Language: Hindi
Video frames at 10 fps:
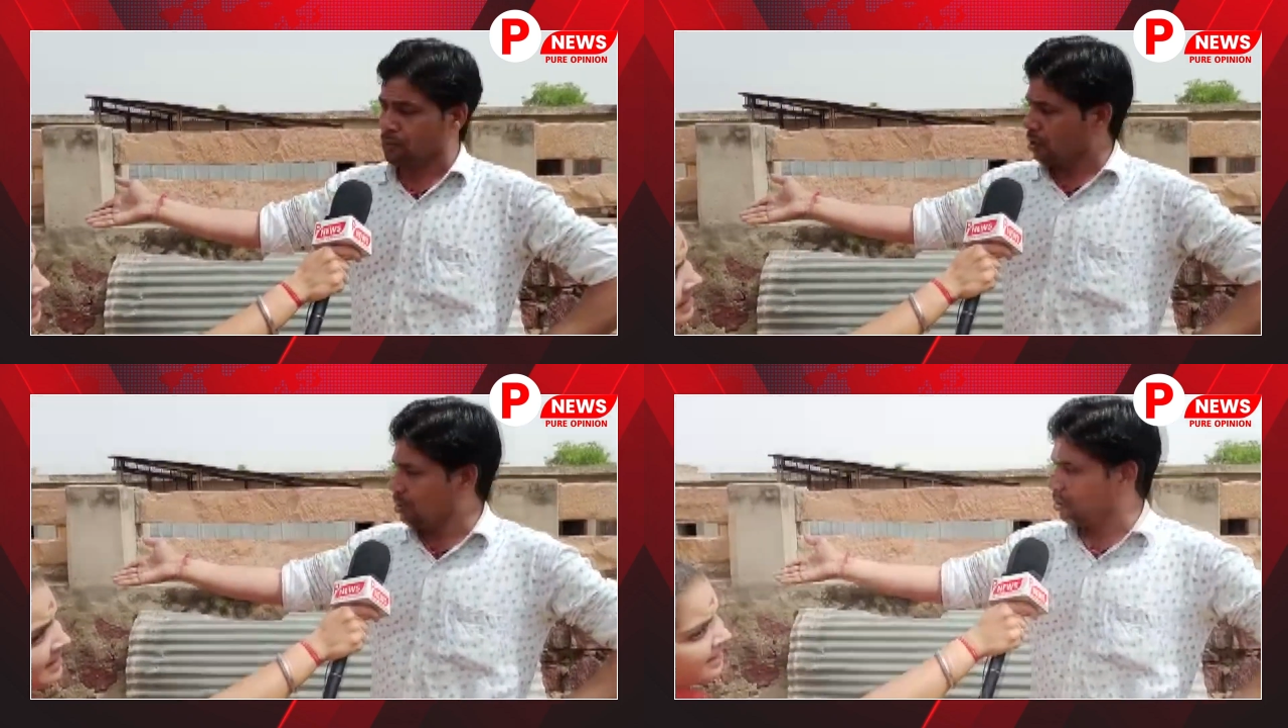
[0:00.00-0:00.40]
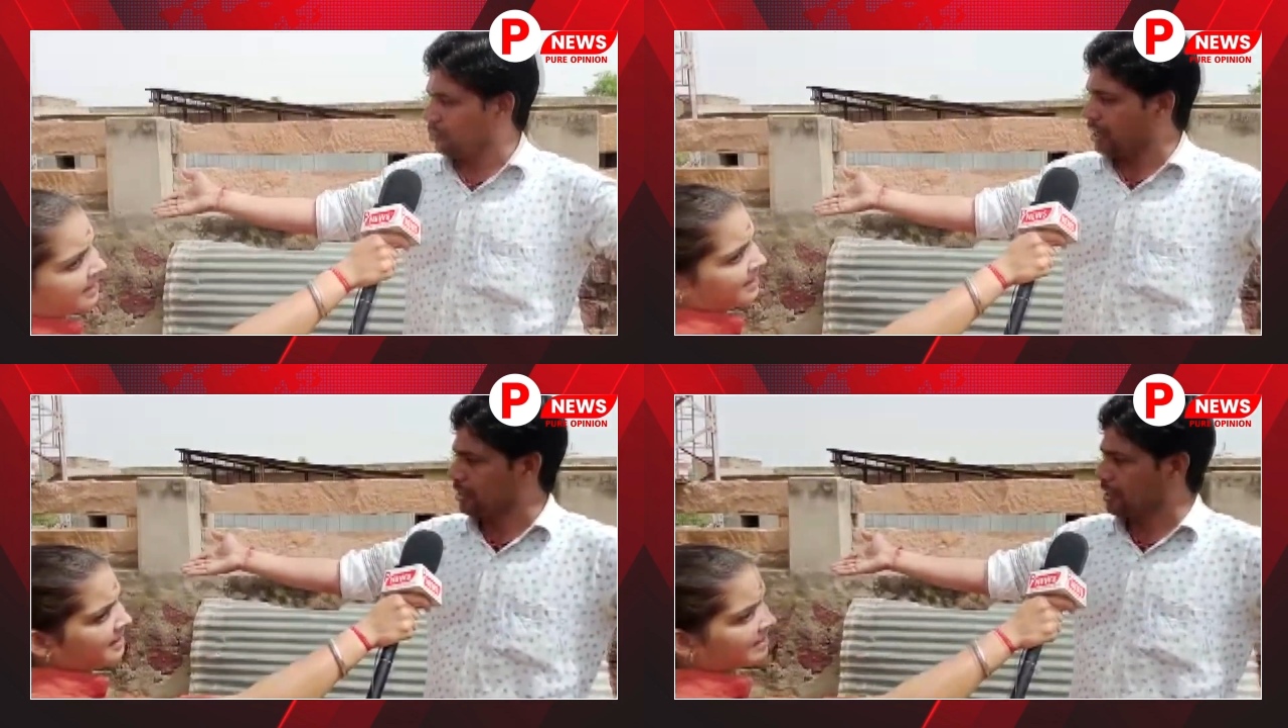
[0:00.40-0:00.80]

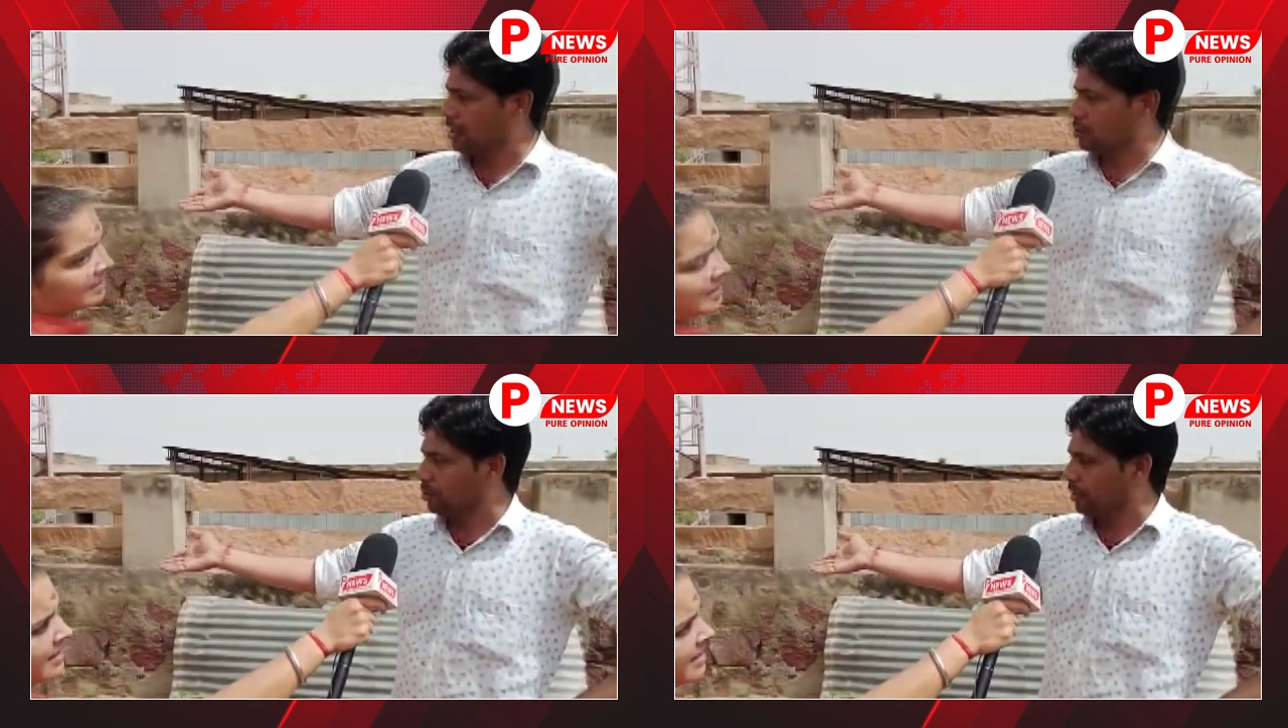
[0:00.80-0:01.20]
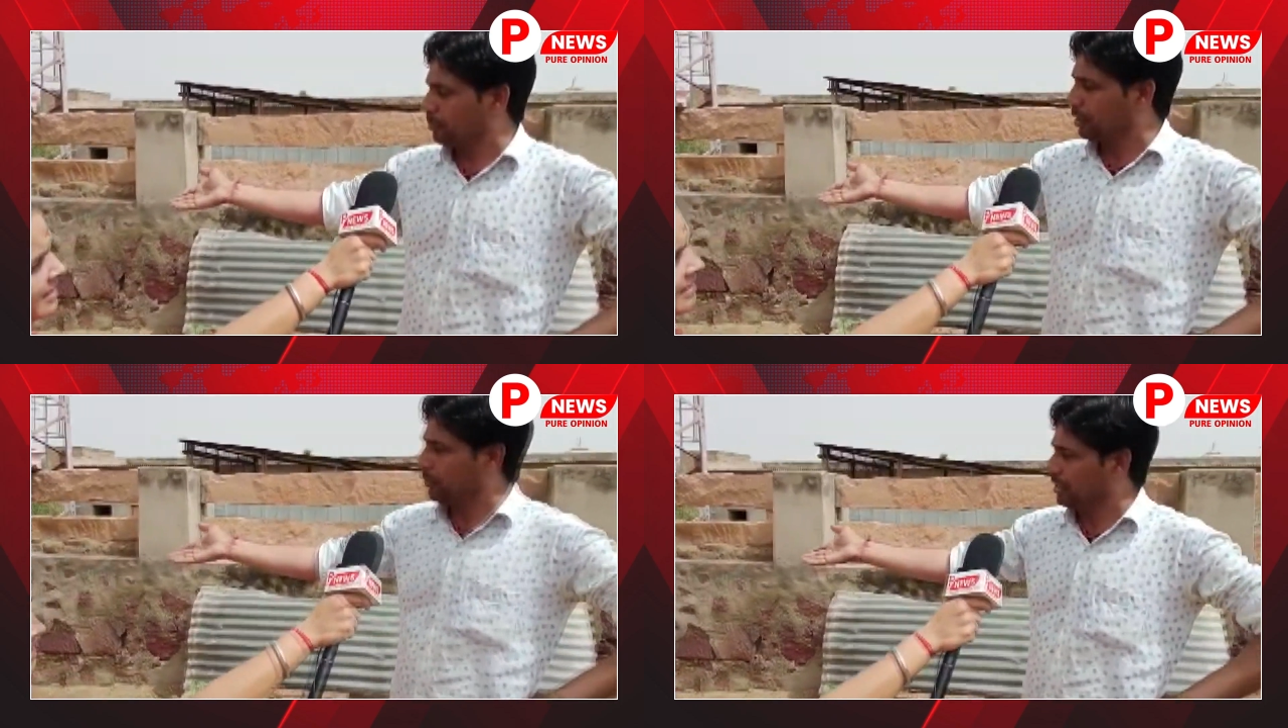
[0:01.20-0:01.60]
वार्ड के जो मेरे
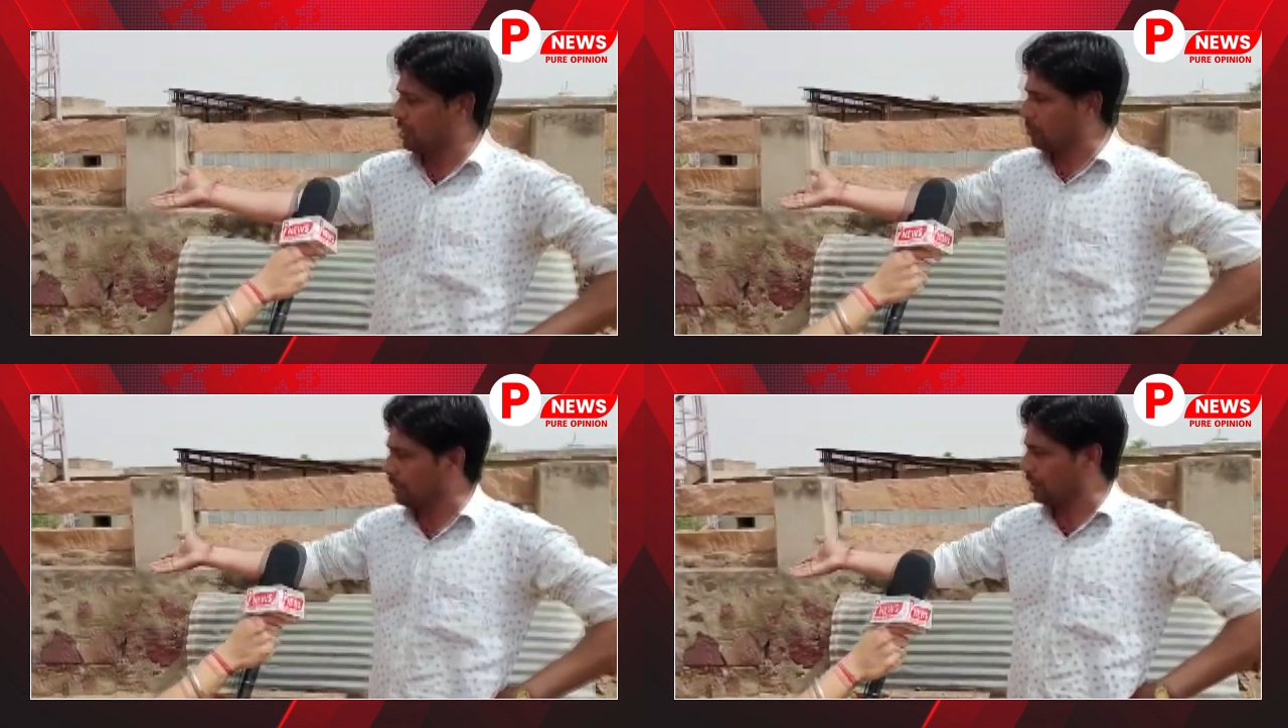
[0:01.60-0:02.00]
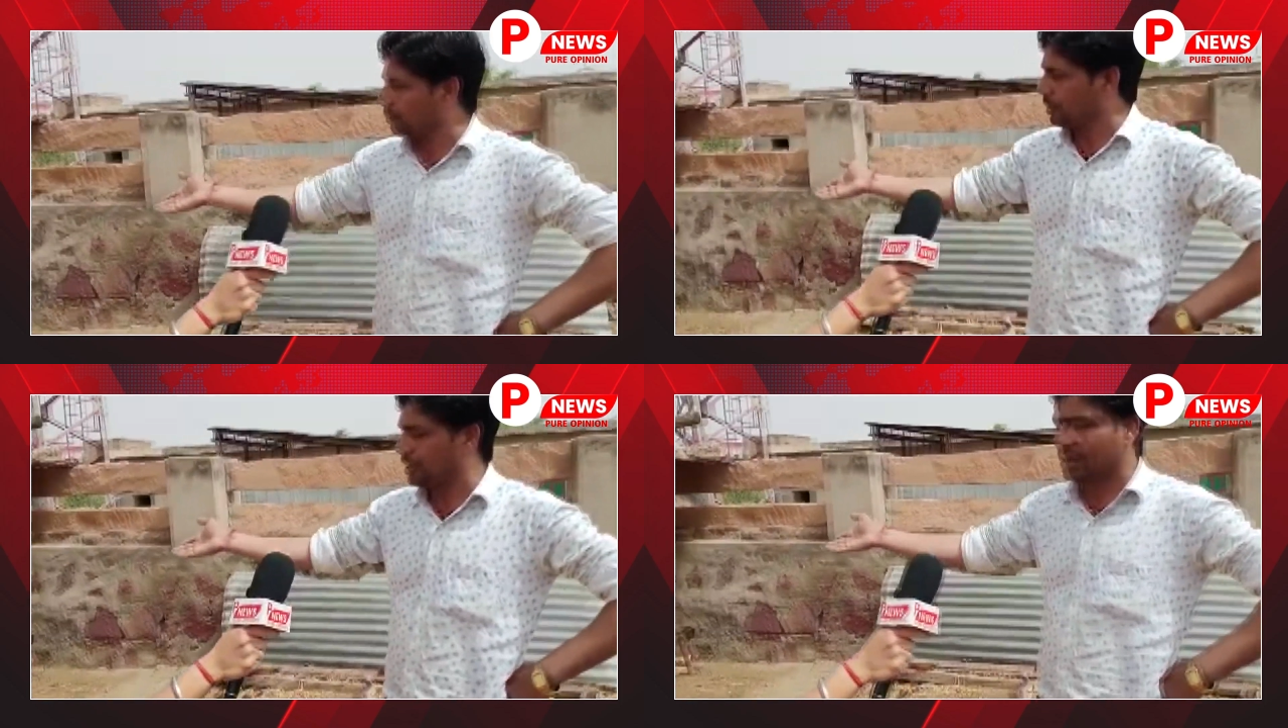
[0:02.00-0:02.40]
बड़े भाई साहब हैं यहीं
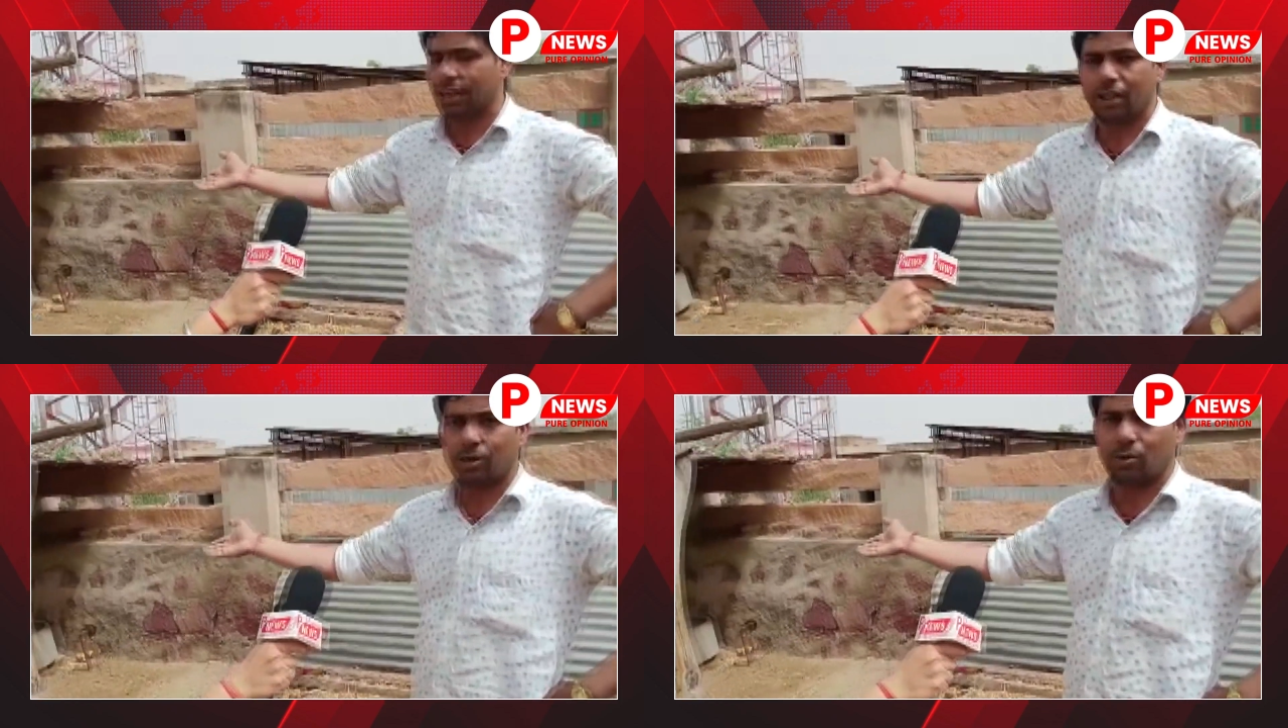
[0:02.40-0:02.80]
पर रहते हैं